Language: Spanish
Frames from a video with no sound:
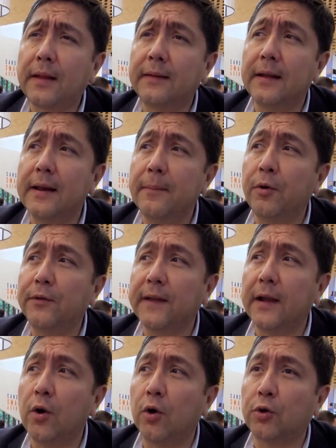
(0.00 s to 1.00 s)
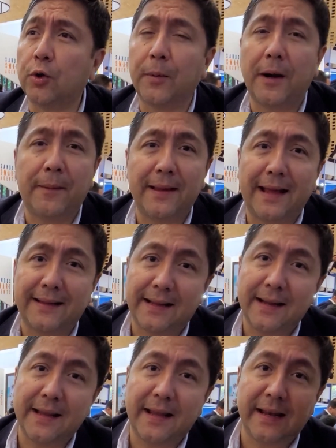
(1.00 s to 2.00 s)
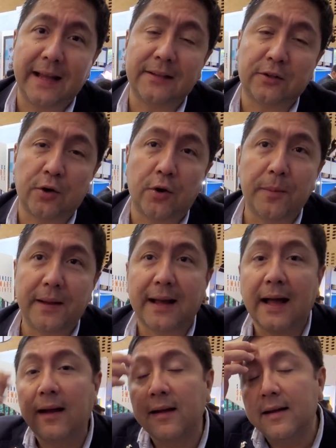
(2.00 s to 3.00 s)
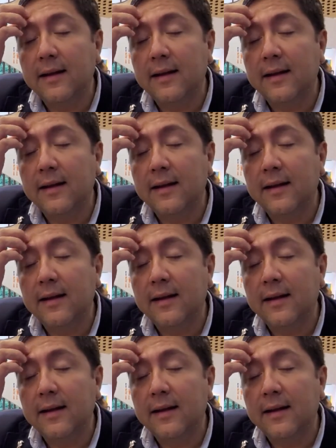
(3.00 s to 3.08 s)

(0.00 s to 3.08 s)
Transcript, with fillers: tenemos en octubre el Vallarta Nayarit Gastronómica,